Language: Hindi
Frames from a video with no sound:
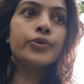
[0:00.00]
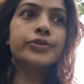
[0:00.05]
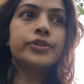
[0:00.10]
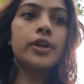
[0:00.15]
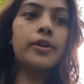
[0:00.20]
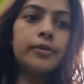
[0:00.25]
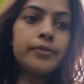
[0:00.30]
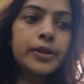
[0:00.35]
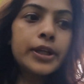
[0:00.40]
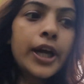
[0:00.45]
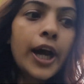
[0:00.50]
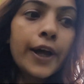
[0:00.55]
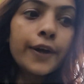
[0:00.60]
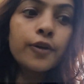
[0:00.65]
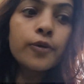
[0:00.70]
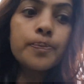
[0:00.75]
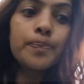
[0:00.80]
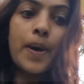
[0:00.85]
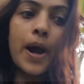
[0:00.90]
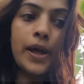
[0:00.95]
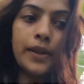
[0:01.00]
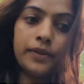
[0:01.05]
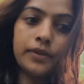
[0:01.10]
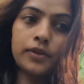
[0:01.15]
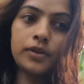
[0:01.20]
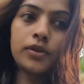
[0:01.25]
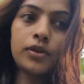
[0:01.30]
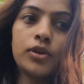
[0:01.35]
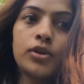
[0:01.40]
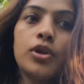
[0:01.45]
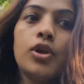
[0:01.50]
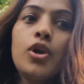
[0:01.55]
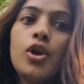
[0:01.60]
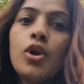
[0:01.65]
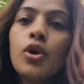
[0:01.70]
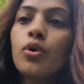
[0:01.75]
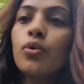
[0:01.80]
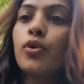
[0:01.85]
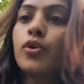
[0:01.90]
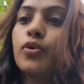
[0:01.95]
उसके बाद दिखा रही हूँ पान
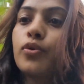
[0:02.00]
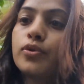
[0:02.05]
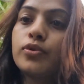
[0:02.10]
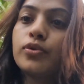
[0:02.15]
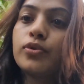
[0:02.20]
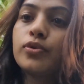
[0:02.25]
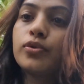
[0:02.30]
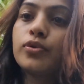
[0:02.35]
कोई कोई जो